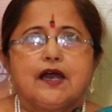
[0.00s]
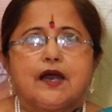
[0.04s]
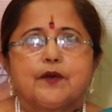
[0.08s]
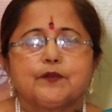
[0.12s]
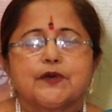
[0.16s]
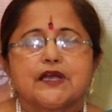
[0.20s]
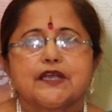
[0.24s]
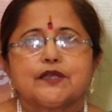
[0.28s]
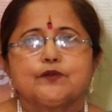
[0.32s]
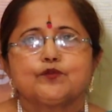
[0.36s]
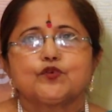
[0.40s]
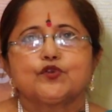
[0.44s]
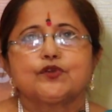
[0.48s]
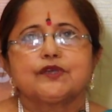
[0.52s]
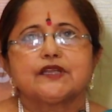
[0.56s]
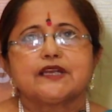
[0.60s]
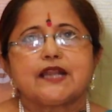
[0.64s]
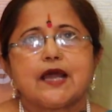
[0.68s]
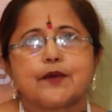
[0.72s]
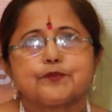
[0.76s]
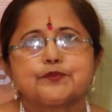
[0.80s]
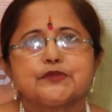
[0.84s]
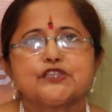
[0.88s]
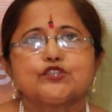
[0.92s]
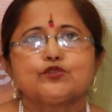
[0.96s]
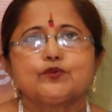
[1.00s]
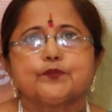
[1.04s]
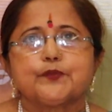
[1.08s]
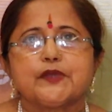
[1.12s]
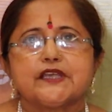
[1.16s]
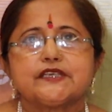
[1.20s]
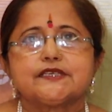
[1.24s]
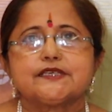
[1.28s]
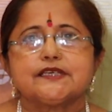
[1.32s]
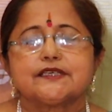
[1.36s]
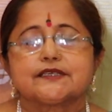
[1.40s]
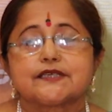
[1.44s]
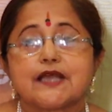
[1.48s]
আমাকে বললেন আপনি তো
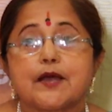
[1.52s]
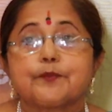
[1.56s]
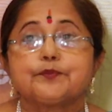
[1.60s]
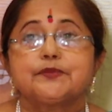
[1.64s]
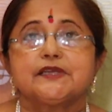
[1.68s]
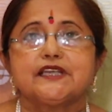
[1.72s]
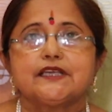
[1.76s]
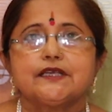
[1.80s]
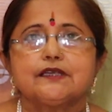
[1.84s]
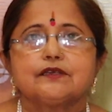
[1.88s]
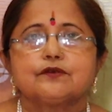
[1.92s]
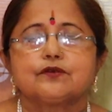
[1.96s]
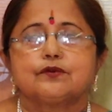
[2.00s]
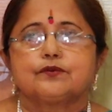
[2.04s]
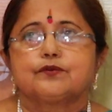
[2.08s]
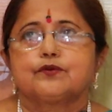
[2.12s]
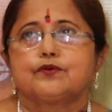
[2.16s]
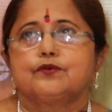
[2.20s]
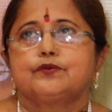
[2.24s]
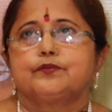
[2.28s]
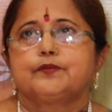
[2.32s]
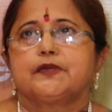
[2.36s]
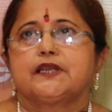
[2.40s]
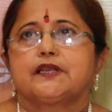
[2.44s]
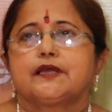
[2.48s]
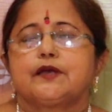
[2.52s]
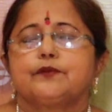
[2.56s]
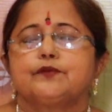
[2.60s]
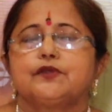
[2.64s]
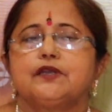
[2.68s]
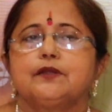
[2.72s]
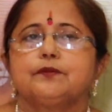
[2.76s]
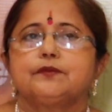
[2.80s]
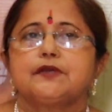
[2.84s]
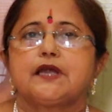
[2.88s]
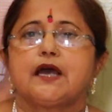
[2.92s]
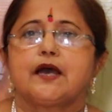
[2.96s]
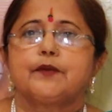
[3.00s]
পেশেন্ট আপনি কি করবেন আমি
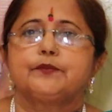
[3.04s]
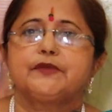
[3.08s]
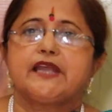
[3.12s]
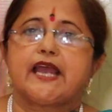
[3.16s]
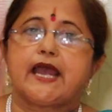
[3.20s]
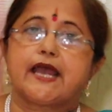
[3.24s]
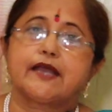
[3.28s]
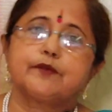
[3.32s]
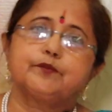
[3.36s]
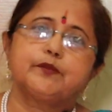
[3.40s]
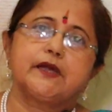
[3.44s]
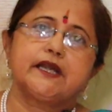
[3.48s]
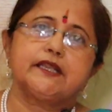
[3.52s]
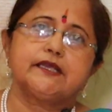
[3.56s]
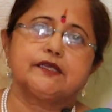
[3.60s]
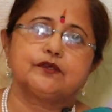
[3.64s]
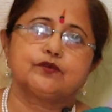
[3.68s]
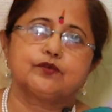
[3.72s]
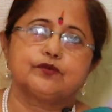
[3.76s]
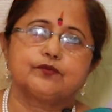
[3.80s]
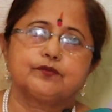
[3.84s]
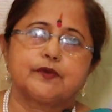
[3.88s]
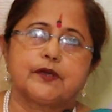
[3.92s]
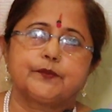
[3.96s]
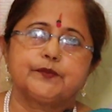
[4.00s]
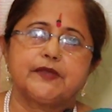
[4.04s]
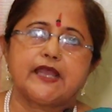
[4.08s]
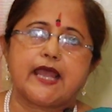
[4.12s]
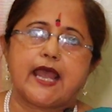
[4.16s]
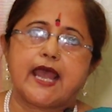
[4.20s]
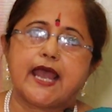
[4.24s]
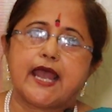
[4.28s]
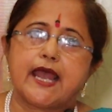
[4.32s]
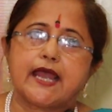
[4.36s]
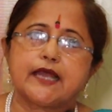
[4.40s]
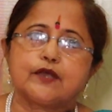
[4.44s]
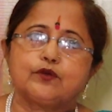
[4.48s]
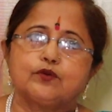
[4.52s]
বললাম না আমি একবারই করব আমি
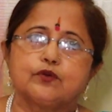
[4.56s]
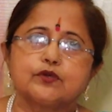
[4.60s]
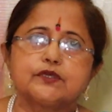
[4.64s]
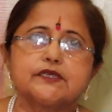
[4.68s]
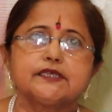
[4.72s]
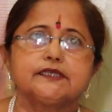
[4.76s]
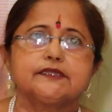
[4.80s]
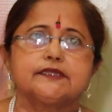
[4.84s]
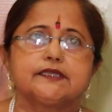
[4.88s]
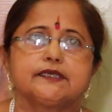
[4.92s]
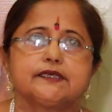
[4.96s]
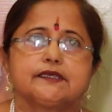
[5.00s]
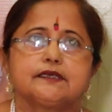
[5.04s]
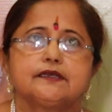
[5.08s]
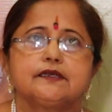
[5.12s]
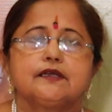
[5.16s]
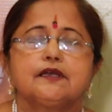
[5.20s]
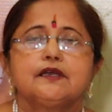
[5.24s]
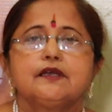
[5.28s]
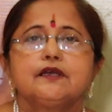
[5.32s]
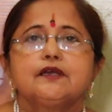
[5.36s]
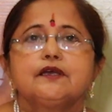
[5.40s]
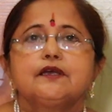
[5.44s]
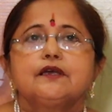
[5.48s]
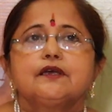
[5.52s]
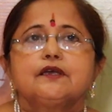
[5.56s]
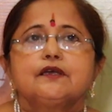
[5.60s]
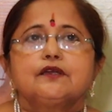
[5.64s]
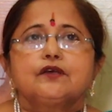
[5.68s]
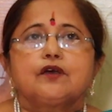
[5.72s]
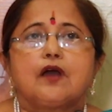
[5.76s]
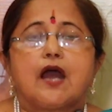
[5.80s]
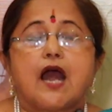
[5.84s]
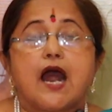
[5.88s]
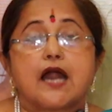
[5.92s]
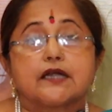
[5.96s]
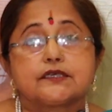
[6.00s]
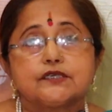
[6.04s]
এক কোটিতে
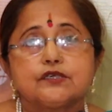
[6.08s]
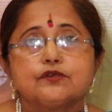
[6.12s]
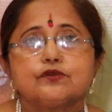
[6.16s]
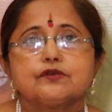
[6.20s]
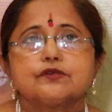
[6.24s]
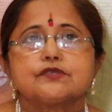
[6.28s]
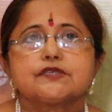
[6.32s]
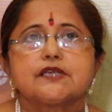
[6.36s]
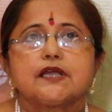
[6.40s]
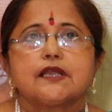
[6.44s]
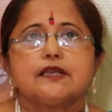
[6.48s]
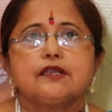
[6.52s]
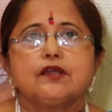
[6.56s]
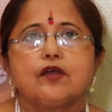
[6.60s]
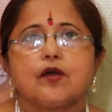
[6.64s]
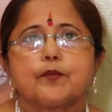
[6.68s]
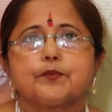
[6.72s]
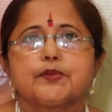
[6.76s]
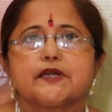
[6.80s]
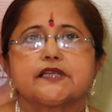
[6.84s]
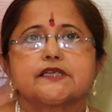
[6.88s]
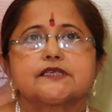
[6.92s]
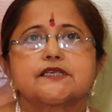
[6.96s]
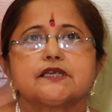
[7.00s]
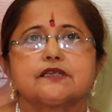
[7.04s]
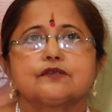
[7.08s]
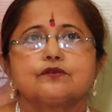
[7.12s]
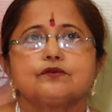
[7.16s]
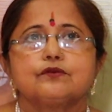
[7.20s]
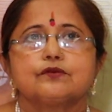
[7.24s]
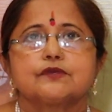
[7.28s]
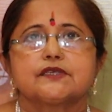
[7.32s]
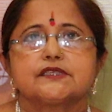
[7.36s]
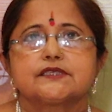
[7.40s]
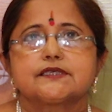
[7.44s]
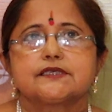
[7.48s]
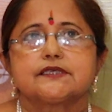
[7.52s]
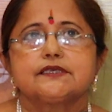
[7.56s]
আঠেরো সালে অপারেশন
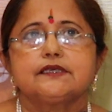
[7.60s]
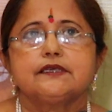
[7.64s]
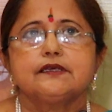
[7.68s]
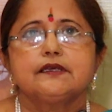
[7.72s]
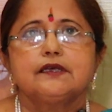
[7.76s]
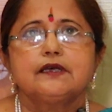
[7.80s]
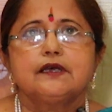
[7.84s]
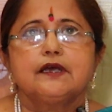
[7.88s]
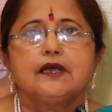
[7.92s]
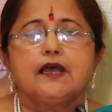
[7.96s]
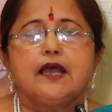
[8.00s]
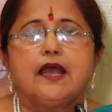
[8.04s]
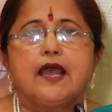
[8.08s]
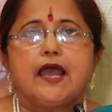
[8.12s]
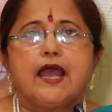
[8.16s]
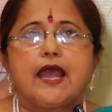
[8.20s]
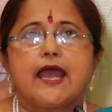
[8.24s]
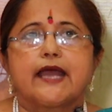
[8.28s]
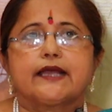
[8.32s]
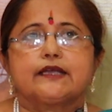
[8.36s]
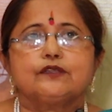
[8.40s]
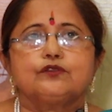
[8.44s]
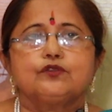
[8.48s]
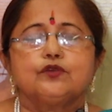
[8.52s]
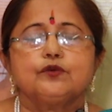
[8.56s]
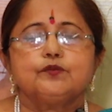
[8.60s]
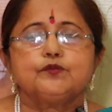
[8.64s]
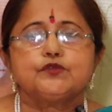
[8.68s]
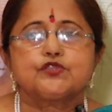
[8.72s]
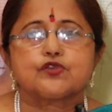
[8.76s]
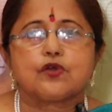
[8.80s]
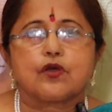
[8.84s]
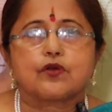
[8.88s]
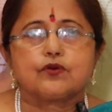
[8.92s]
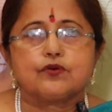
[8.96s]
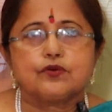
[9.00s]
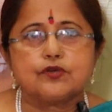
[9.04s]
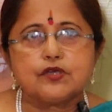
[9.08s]
করেছি একদম
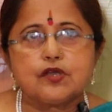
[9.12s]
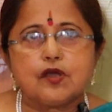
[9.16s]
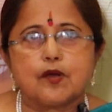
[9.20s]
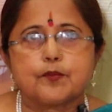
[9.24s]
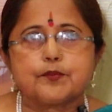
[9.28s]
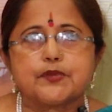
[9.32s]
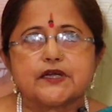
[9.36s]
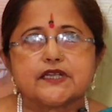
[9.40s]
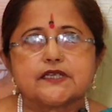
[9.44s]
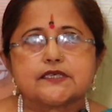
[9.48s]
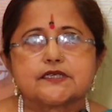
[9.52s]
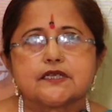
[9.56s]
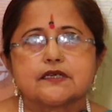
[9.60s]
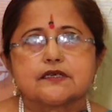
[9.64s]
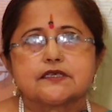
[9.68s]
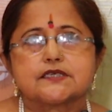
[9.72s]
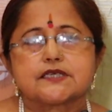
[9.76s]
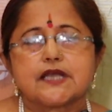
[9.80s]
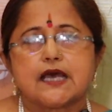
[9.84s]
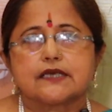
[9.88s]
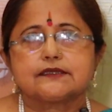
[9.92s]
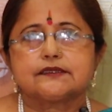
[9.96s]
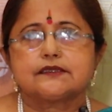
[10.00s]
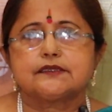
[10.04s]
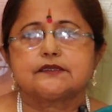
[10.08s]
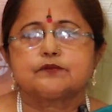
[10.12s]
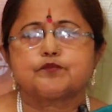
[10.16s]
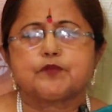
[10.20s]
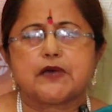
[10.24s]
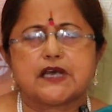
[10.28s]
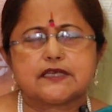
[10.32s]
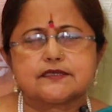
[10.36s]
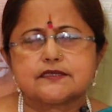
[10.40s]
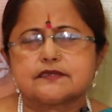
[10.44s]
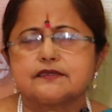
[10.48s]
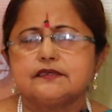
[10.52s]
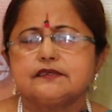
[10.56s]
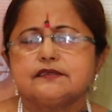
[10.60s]
যখনই অপারেশন সাত
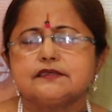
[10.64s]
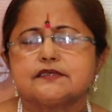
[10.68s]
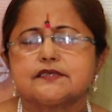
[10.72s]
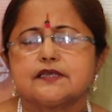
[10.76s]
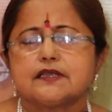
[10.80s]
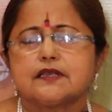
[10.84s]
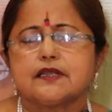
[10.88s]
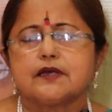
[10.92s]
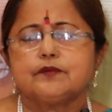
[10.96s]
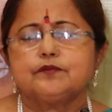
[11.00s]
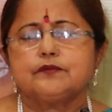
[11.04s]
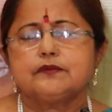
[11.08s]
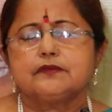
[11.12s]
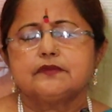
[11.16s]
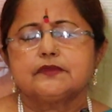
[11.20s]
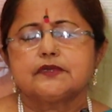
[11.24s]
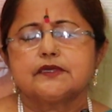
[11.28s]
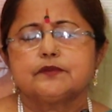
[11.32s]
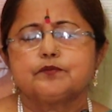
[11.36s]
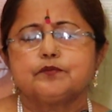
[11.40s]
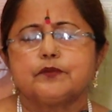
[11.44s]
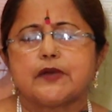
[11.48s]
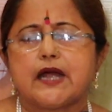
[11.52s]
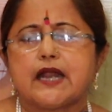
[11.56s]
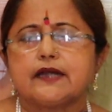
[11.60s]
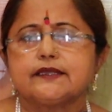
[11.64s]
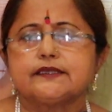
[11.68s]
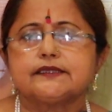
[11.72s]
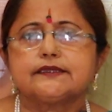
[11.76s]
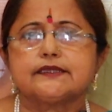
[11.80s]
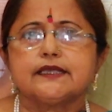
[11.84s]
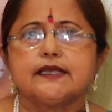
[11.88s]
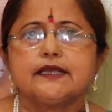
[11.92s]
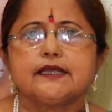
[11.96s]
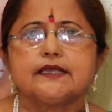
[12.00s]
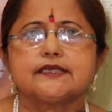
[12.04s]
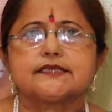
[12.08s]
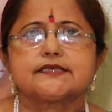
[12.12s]
পাঁচ দিন ছিলাম
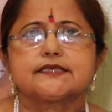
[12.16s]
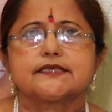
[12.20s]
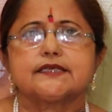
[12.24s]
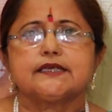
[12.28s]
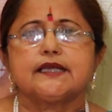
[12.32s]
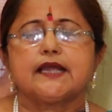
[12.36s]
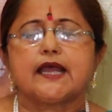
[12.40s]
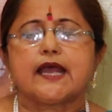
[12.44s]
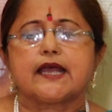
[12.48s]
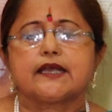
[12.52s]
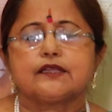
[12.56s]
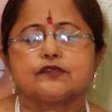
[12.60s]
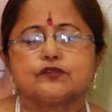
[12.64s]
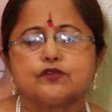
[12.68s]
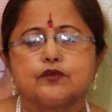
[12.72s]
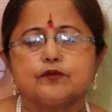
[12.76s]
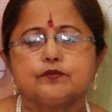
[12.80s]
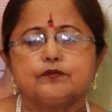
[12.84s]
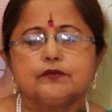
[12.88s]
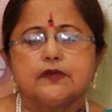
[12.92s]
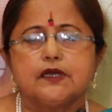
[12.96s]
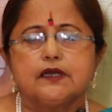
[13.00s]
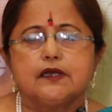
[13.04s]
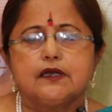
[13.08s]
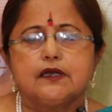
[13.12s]
বাড়িতে এসে একদম